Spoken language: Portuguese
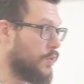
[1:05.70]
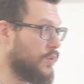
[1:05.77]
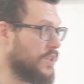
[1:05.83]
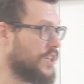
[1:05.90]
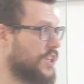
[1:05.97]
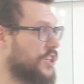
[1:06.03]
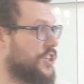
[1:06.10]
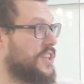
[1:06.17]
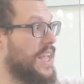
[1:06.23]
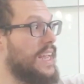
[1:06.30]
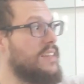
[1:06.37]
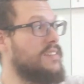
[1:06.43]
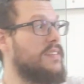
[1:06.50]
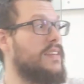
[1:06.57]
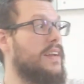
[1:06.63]
Quando a gente tem
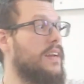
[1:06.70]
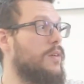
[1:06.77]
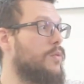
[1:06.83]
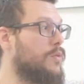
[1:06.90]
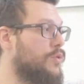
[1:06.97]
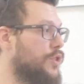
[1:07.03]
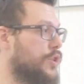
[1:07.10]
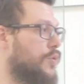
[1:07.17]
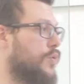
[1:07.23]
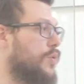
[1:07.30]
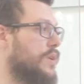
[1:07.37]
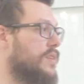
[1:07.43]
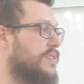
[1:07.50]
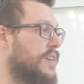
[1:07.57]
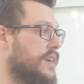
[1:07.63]
esse triângulo de
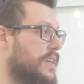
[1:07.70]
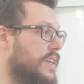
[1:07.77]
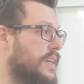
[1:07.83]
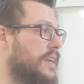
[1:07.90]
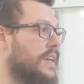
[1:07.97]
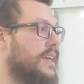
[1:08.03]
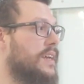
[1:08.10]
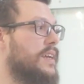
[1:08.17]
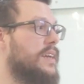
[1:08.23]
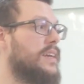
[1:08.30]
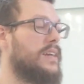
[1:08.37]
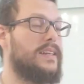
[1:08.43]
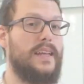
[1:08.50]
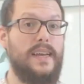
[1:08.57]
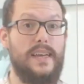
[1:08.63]
cores aqui,
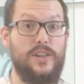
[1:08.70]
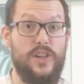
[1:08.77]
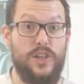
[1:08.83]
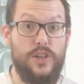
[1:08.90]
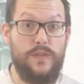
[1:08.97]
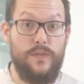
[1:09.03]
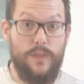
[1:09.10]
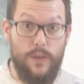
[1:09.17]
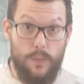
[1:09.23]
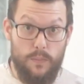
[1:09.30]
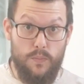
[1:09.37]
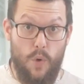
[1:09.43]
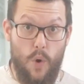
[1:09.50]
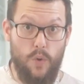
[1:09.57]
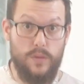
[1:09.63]
né, a gente
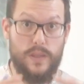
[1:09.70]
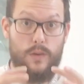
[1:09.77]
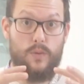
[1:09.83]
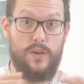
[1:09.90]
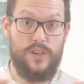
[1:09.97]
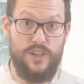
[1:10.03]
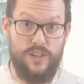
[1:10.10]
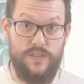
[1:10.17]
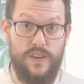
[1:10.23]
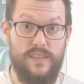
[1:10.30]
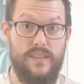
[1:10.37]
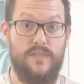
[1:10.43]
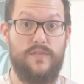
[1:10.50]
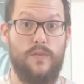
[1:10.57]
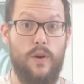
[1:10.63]
monta a cor, a gente
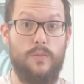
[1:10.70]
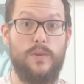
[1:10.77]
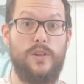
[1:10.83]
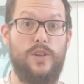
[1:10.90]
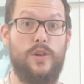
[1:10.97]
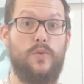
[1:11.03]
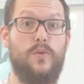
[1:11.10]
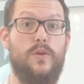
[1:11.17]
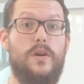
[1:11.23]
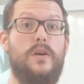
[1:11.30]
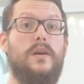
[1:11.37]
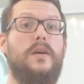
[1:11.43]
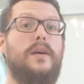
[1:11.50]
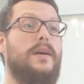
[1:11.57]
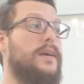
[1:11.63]
faz a fórmula de cor